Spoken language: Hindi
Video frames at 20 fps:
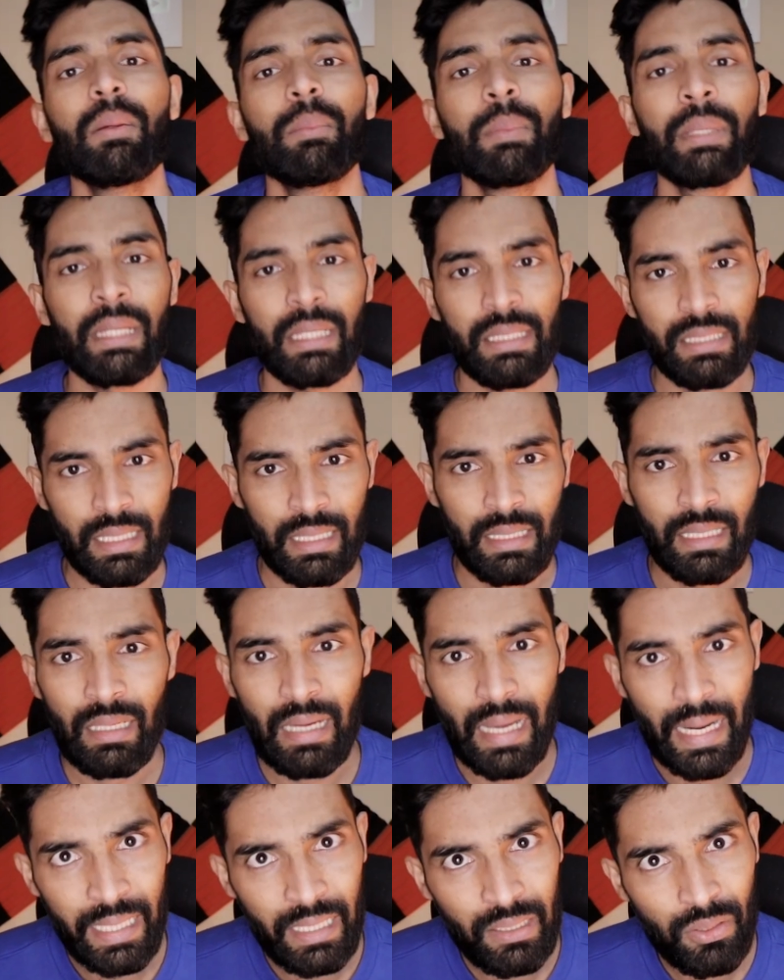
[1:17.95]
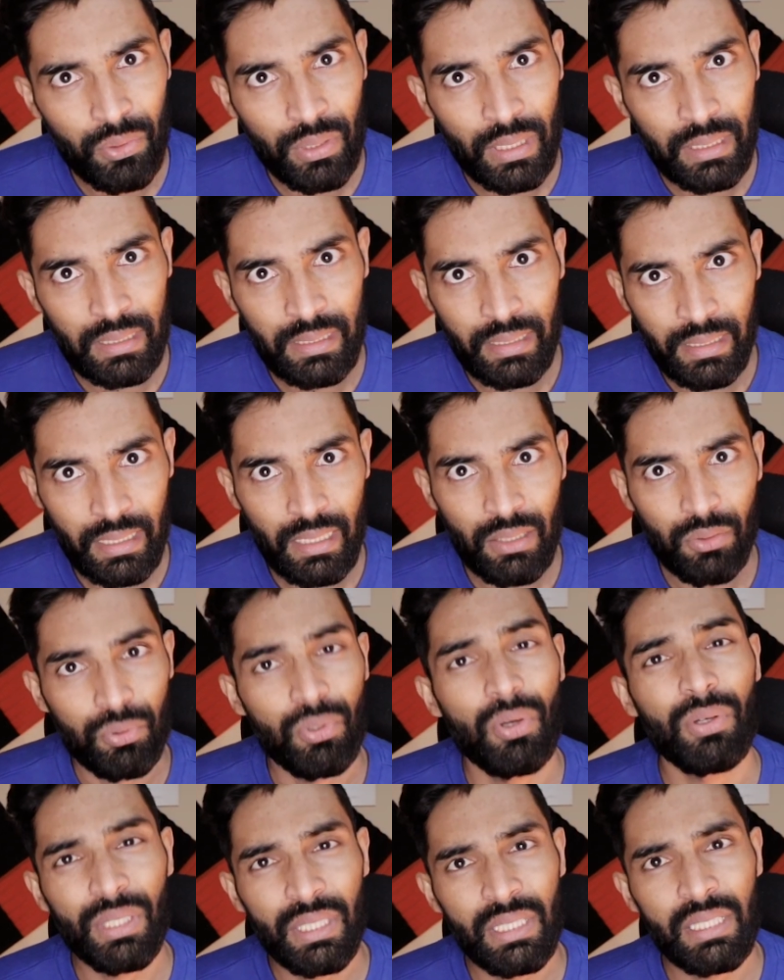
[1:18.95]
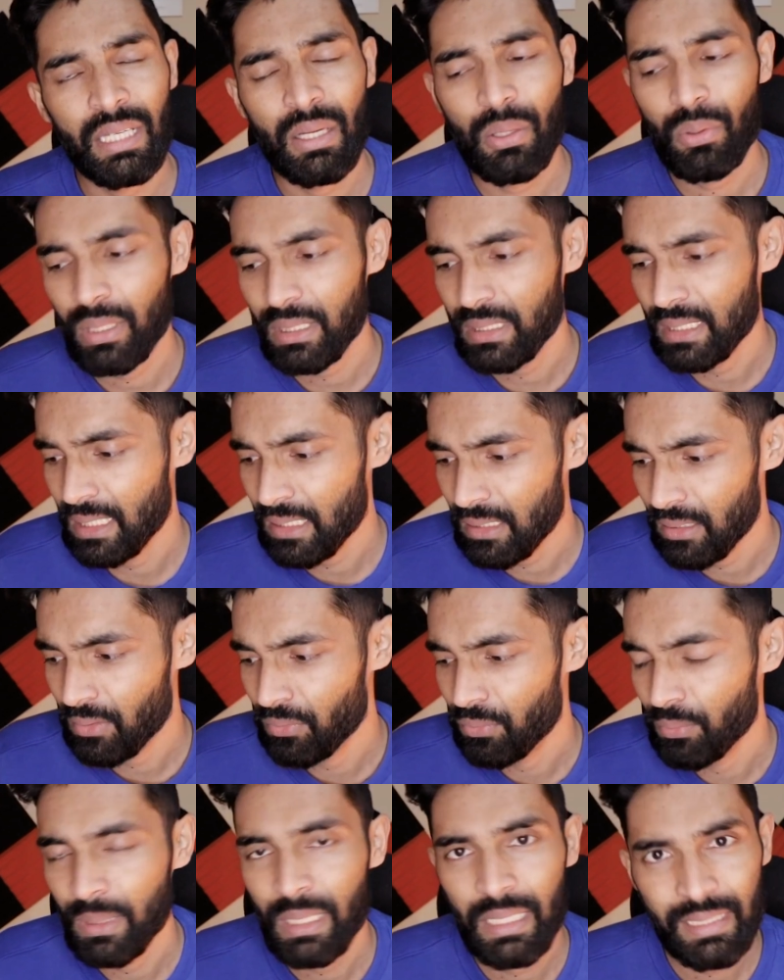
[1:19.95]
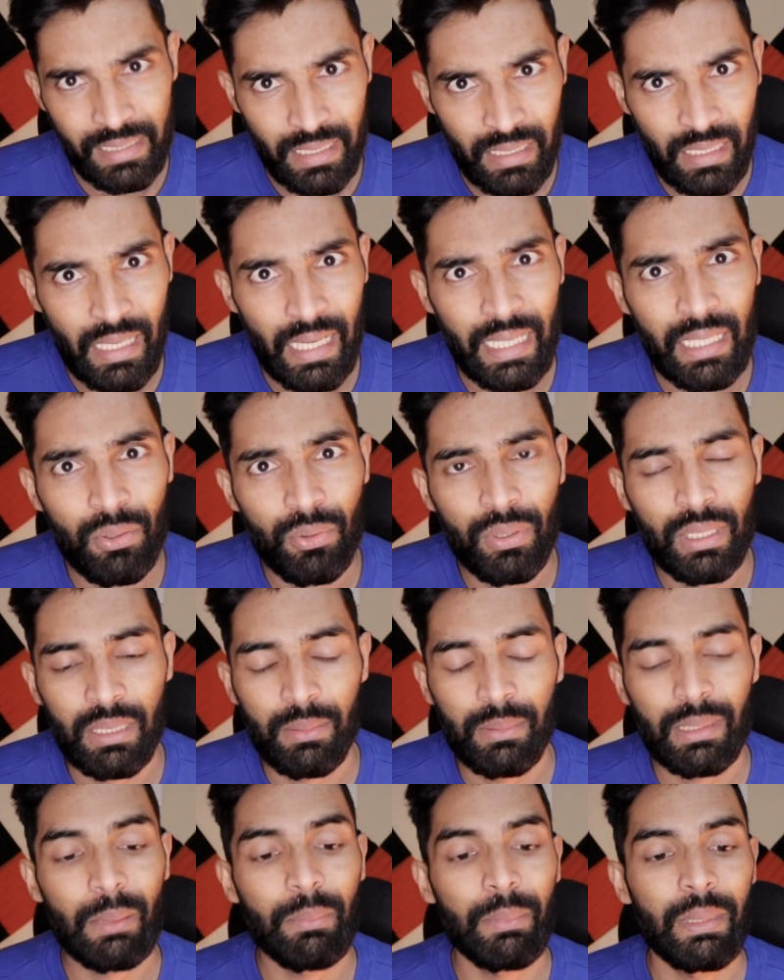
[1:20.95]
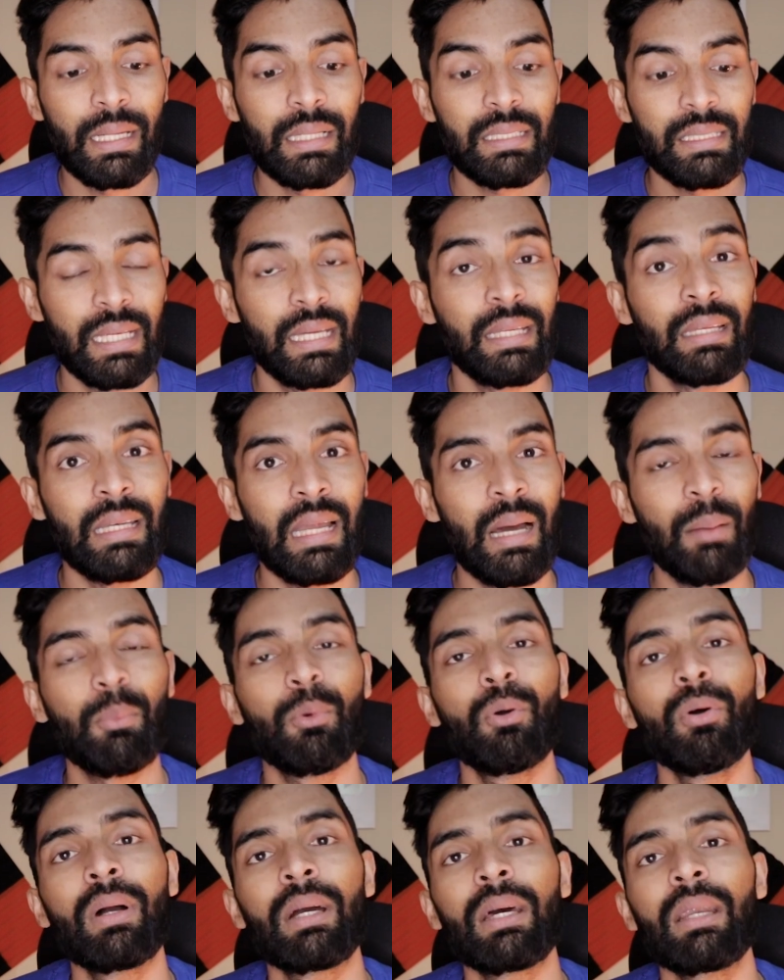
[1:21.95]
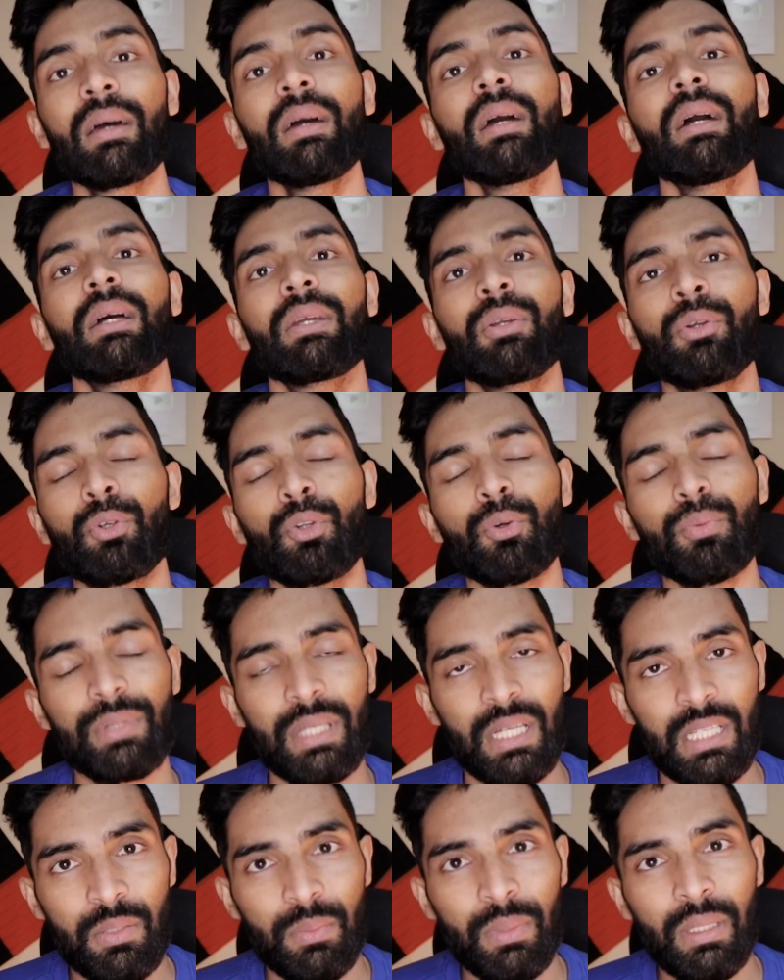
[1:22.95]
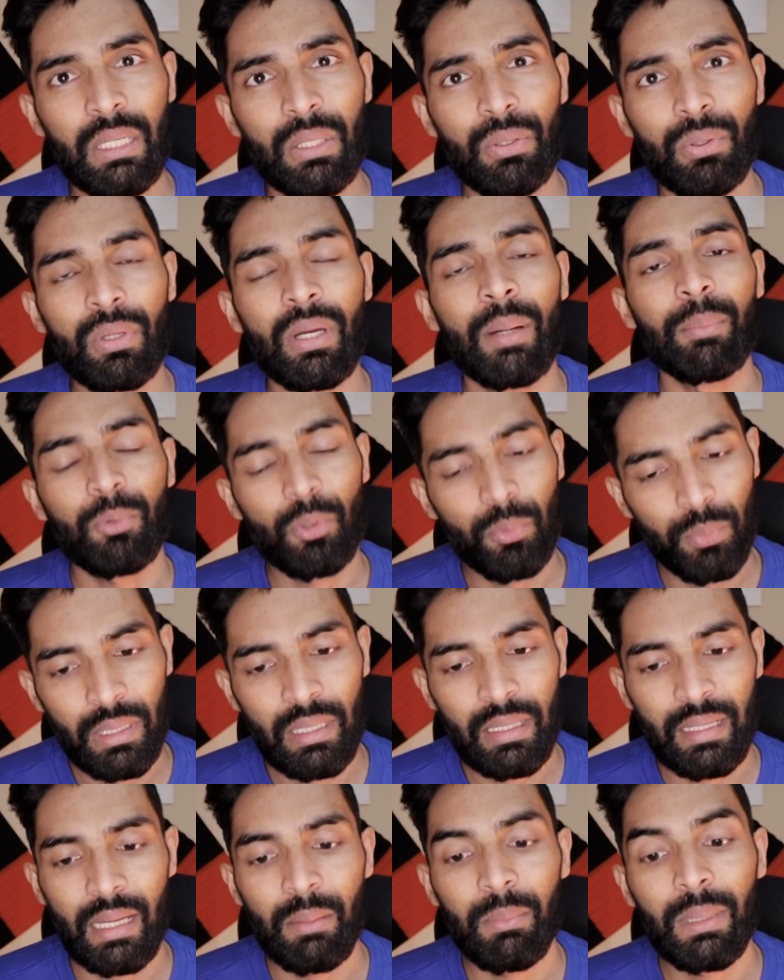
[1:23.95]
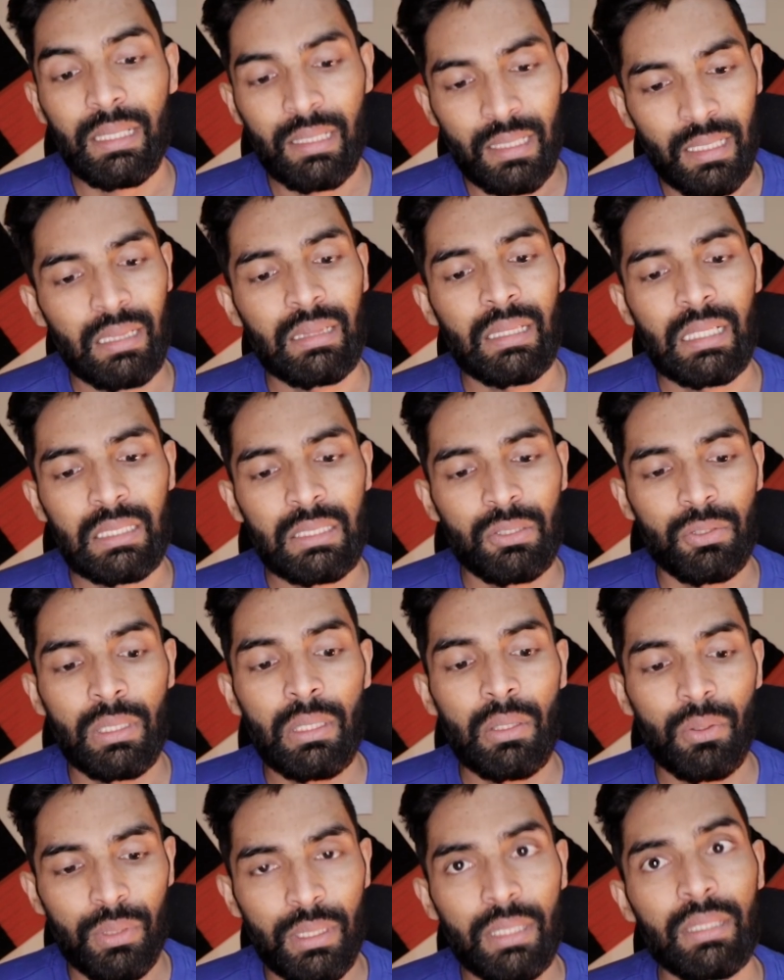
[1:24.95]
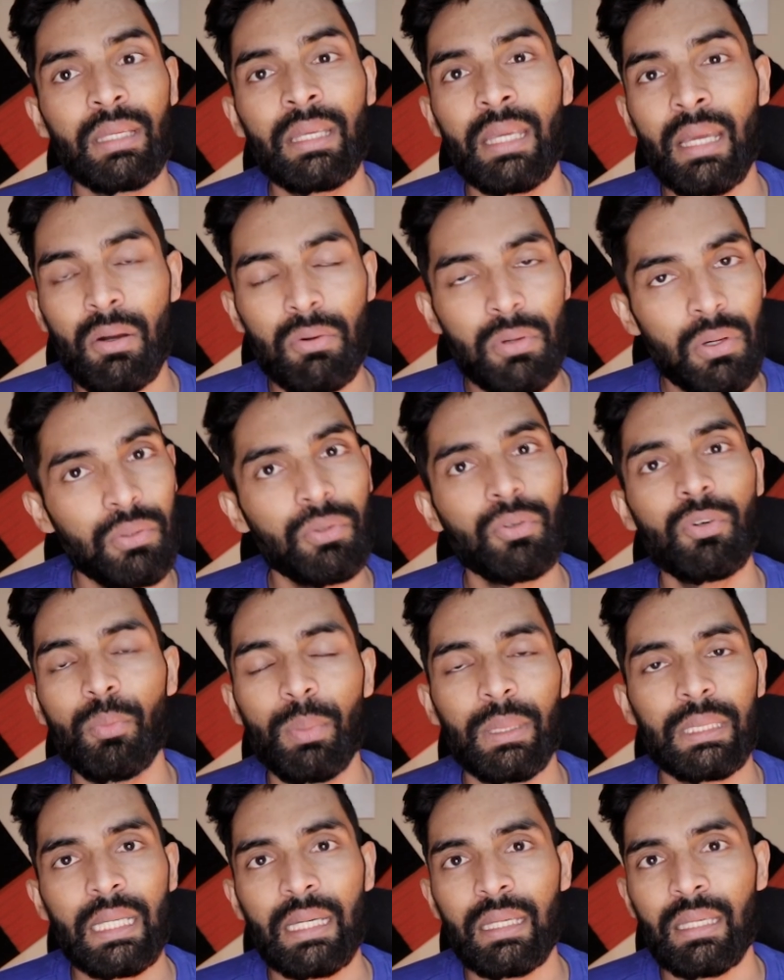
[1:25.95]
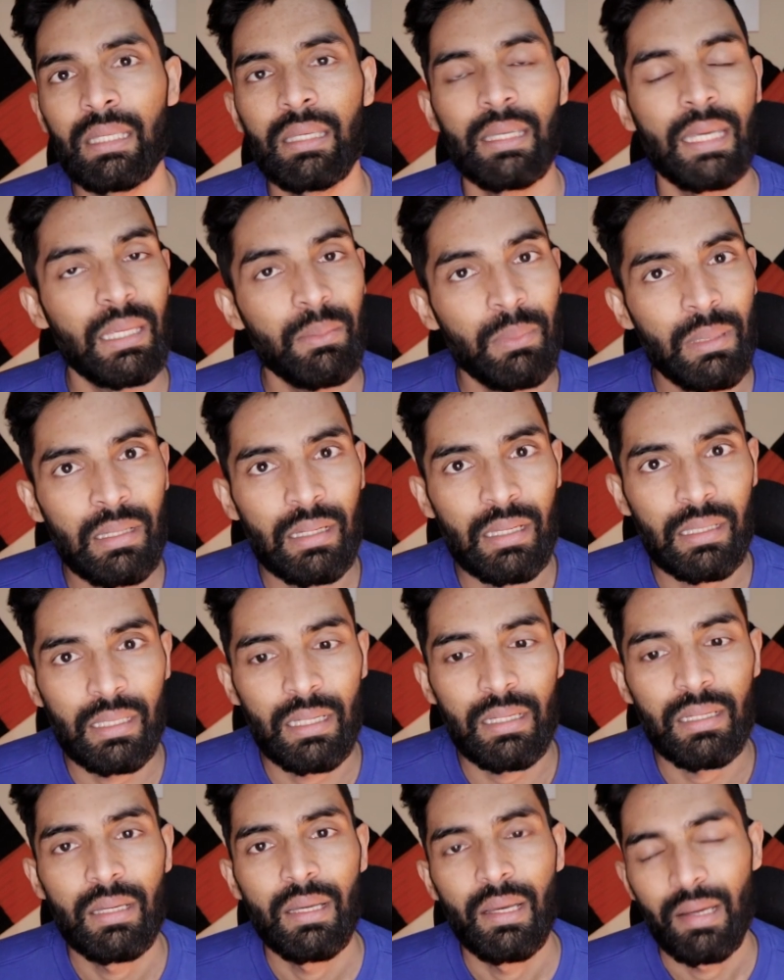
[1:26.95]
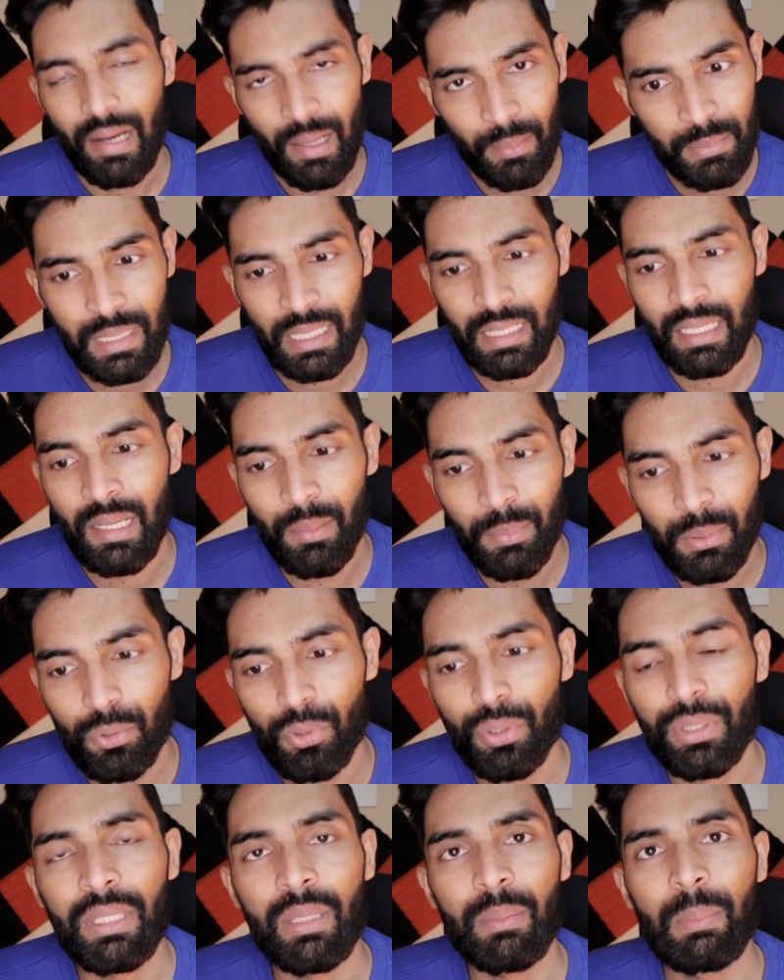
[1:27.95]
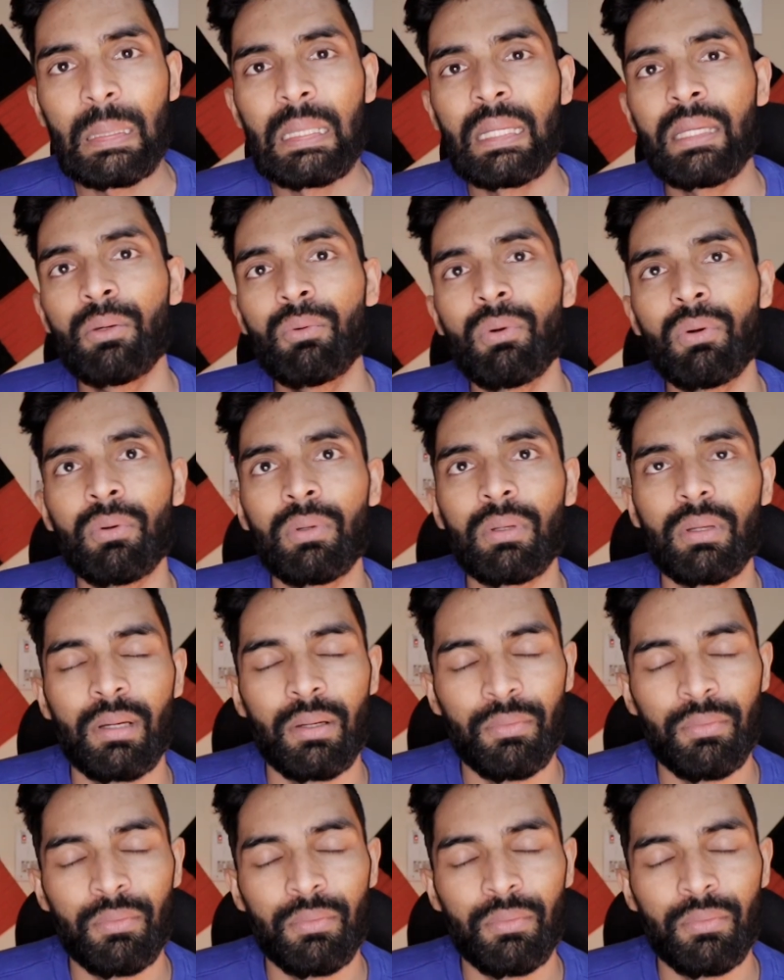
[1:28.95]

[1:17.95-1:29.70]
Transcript: मेरा चैनल हाइड हो गया था ठीक है उन्होंने ही किया होगा शायद मेरा चैनल हाइड हो गया था मतलब मेरा चैनल आपको अगर यूट्यूब सर्च में करोगे अब तो मिल रहा है बट कल तक जिन लोगों ने किया होगा उनको पता है कि नहीं मिल रहा था अब जाके अभी थोड़ी देर पहले ही वो